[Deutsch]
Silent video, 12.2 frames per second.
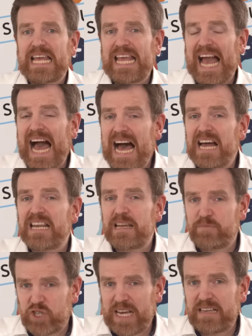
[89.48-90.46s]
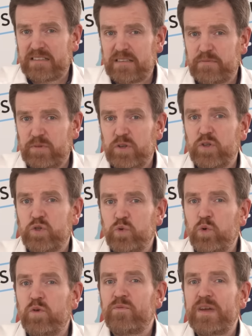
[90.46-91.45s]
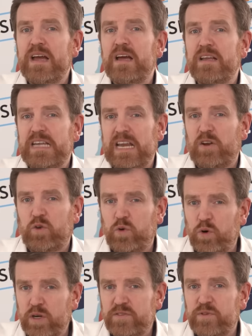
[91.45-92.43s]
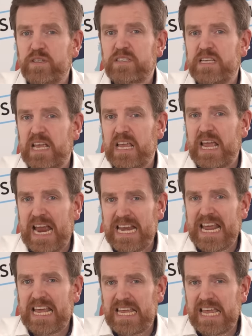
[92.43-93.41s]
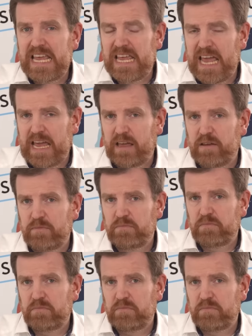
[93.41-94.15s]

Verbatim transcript: Gerade im Stress suchen wir den kurzfristigen Energiekick